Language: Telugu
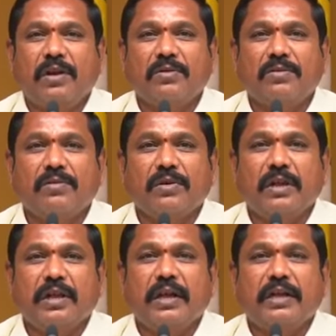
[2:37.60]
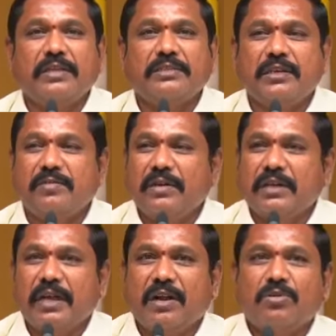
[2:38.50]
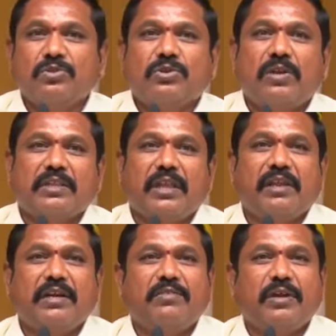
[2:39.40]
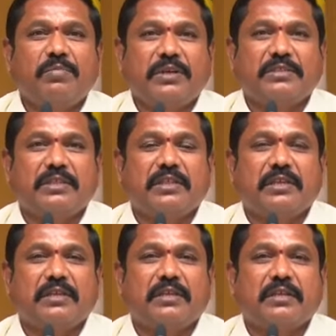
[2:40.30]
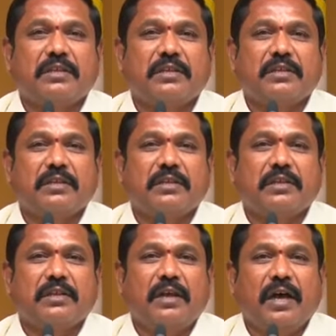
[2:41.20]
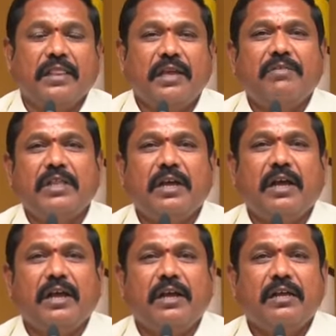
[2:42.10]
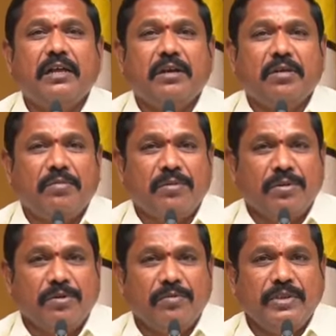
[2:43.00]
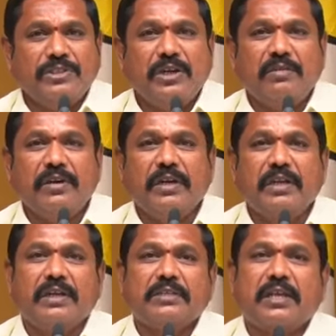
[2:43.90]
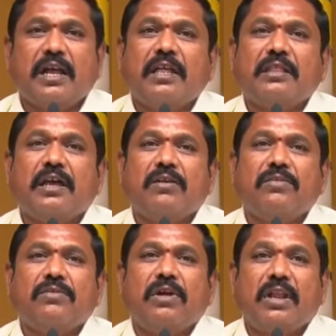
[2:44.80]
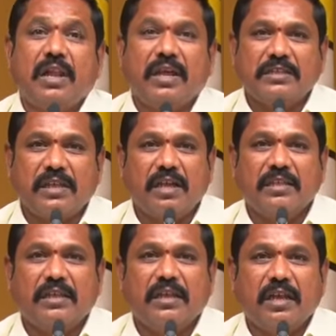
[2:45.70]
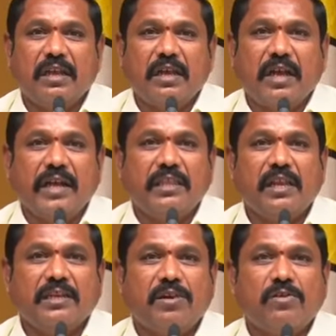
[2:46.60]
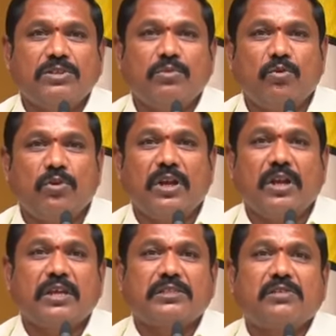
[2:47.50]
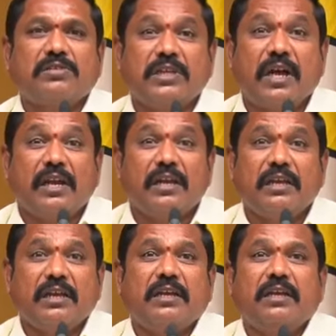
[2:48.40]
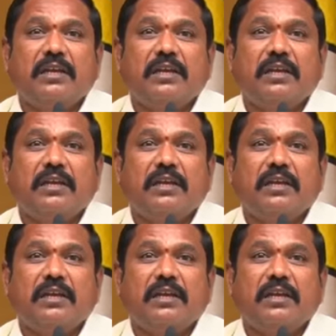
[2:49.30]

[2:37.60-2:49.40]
వాళ్ళకు కేటాయించినటువంటి ఎక్కడ కూర్చోవాలో తెలియనటువంటి పరిస్థితి అదేవిధంగా నువ్వు ఇచ్చినటువంటి సలహాదారులు లక్షలాది ఐదు లక్షల నుంచి మూడున్నర లక్షలు శాలరీ